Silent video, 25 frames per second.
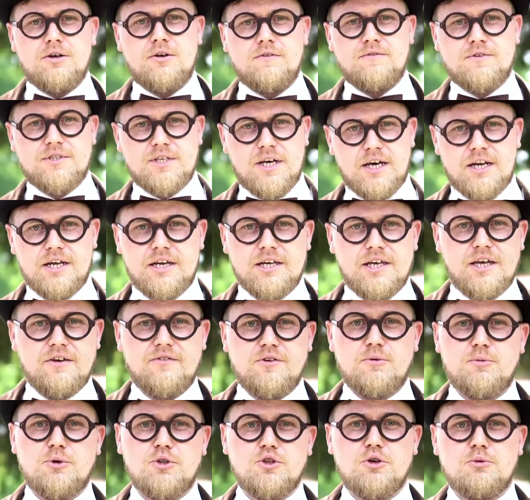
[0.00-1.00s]
w
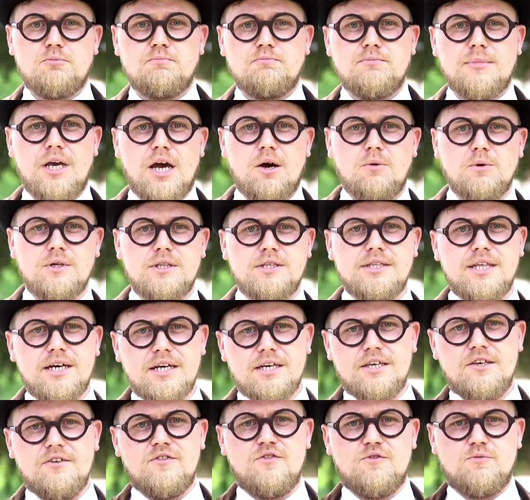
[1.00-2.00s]
Sarajewie będą miały
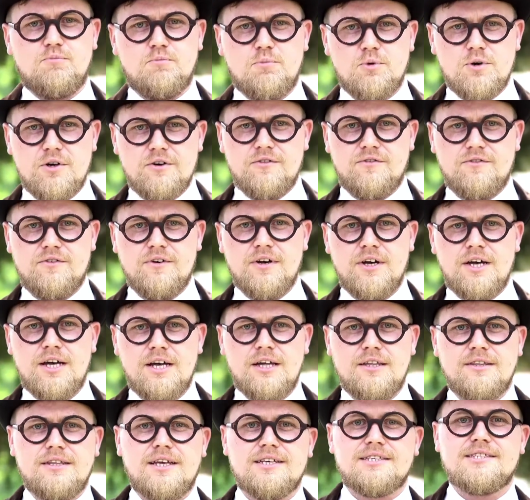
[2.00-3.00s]
taki wpływ
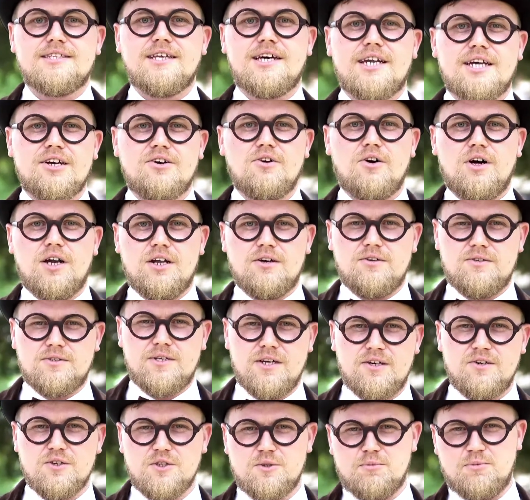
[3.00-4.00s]
na starego
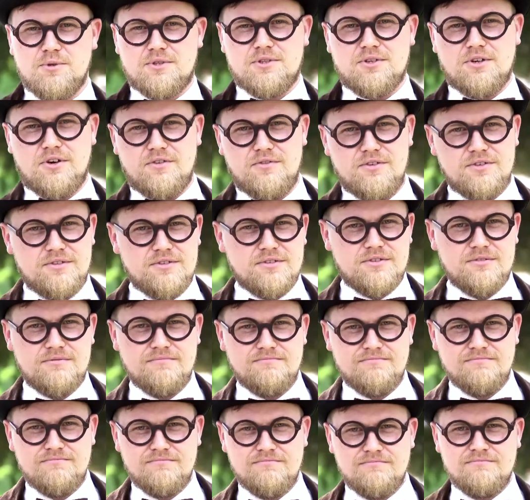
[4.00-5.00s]
Alojzego z Pyskowic?
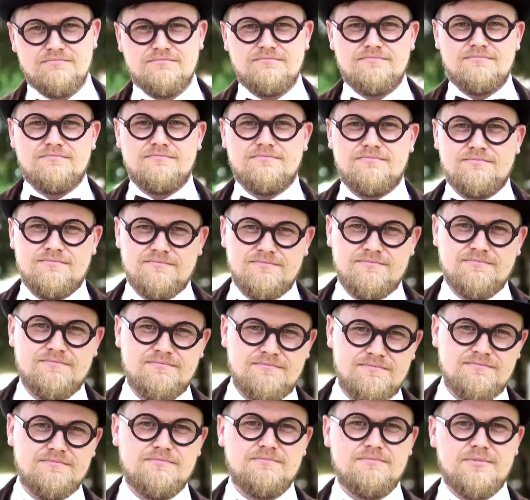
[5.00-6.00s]

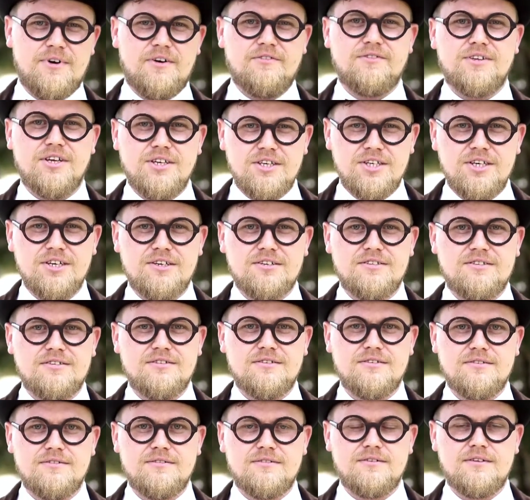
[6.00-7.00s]
Pewnie nikt.
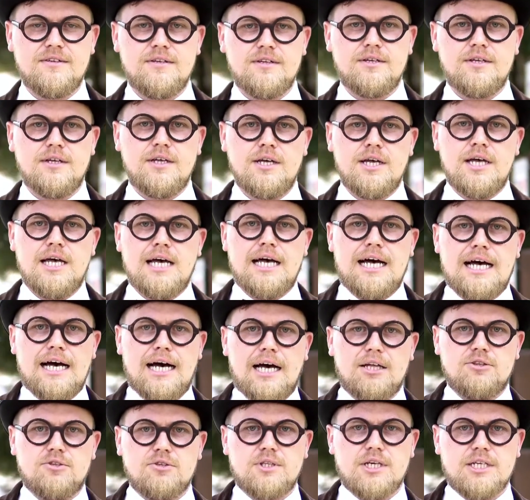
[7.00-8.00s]

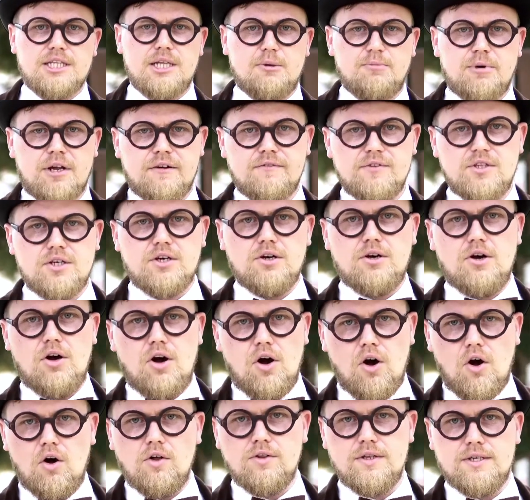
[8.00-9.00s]
A to tak naprawdę
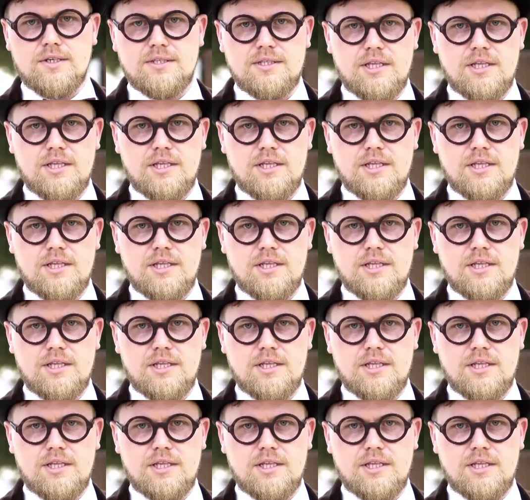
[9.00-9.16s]
one